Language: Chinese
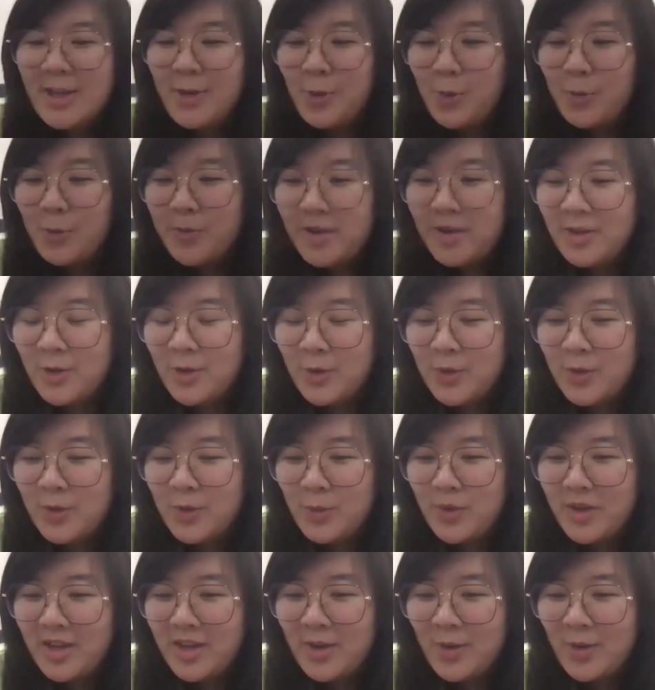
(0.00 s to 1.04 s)
以我们有一
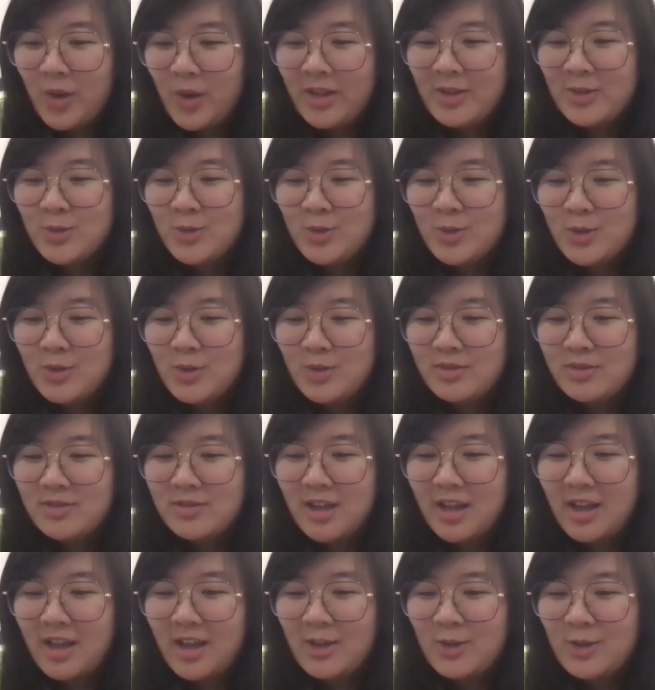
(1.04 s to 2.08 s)
位观众
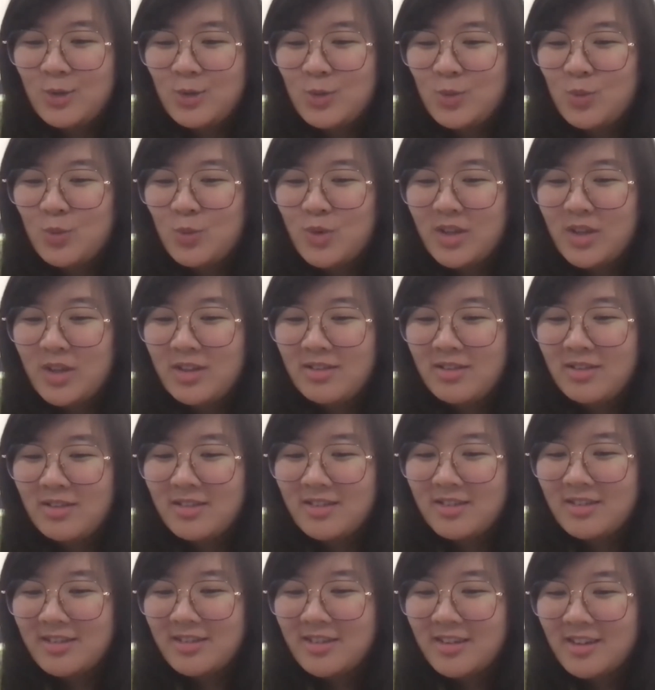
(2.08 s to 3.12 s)
就问，